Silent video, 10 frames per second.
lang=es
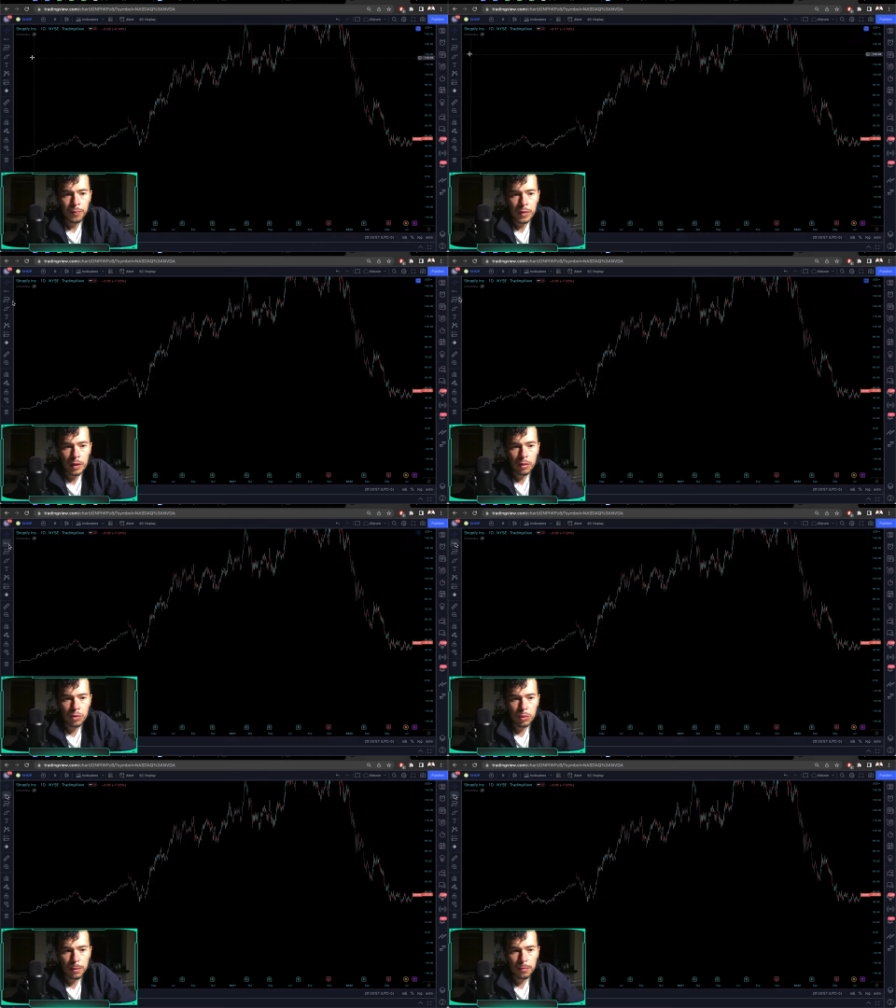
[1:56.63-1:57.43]
Con
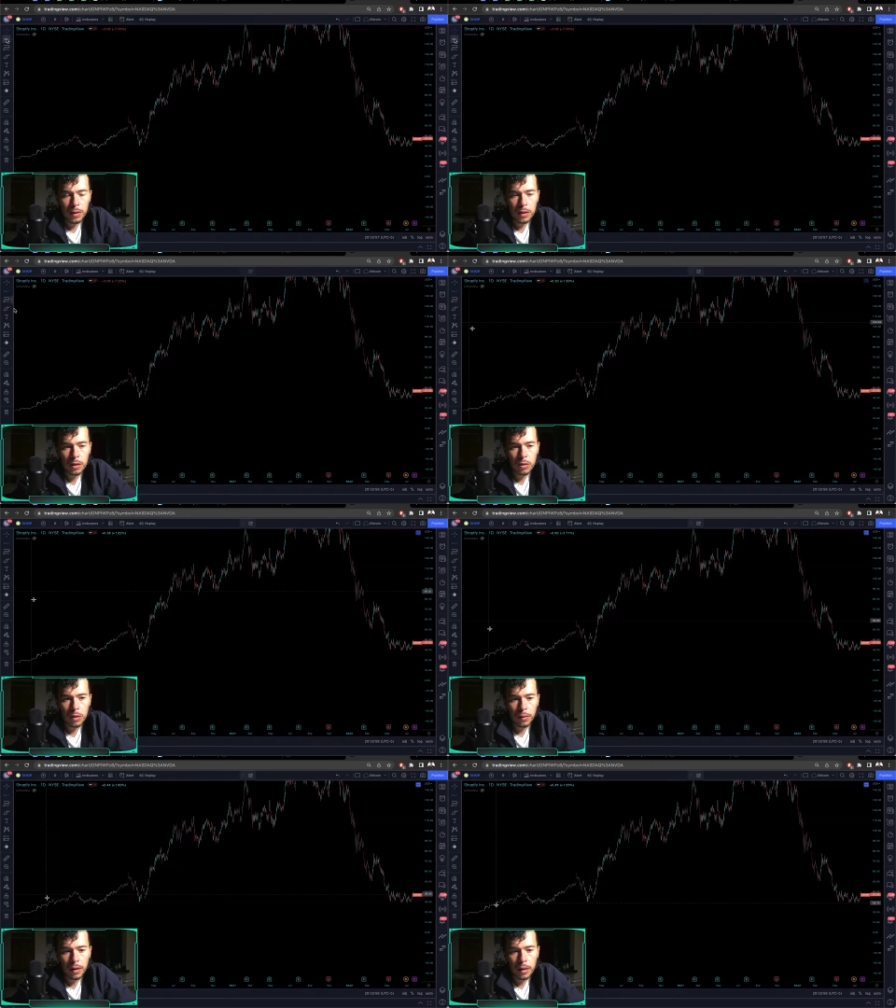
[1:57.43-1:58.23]
Shopify quiero
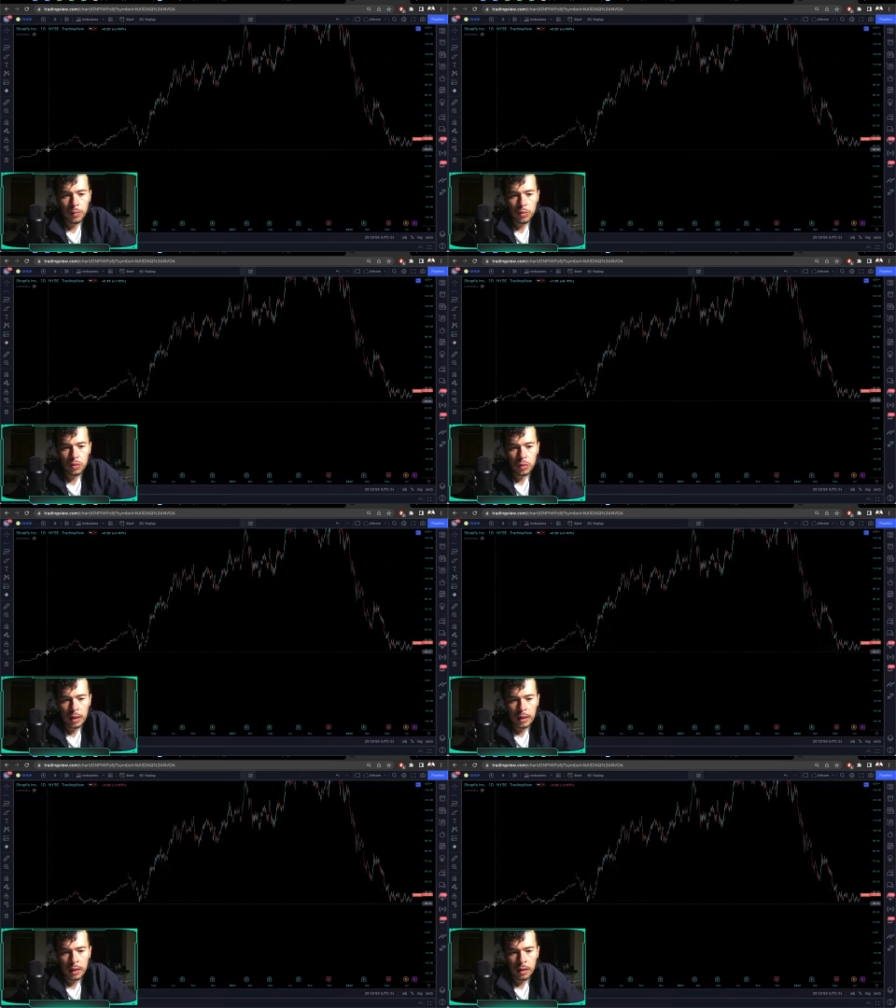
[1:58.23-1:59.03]
que veamos
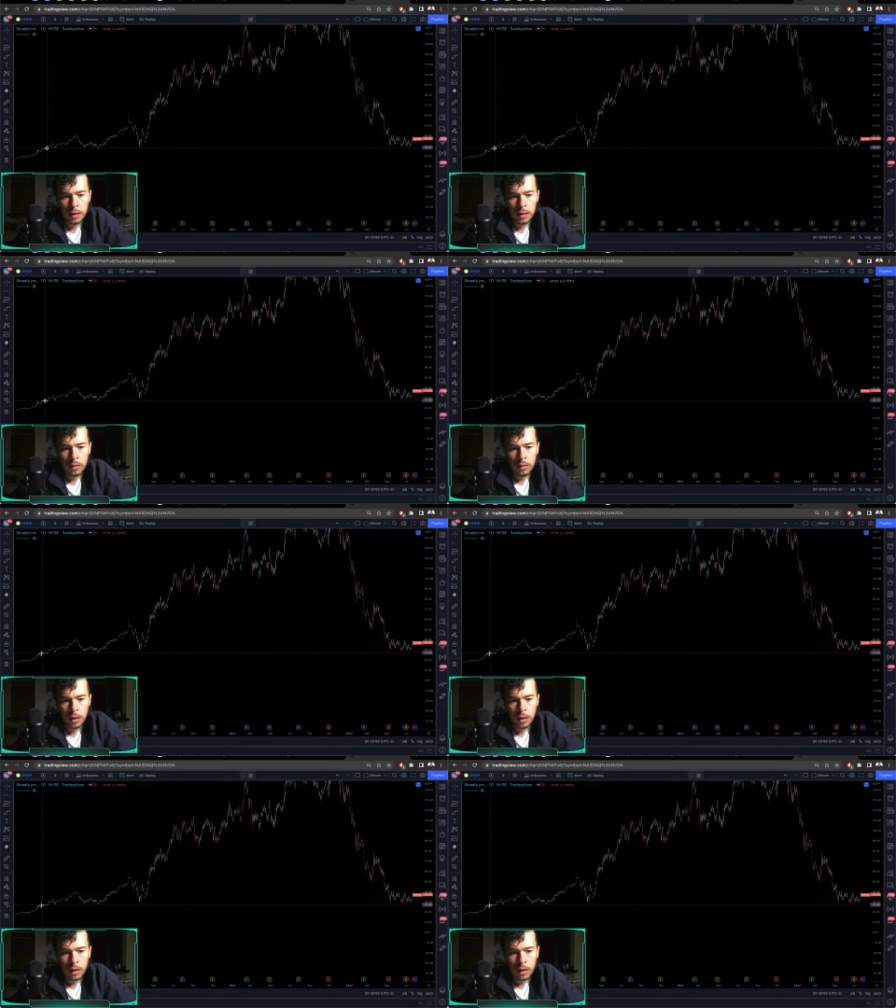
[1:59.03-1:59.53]
acá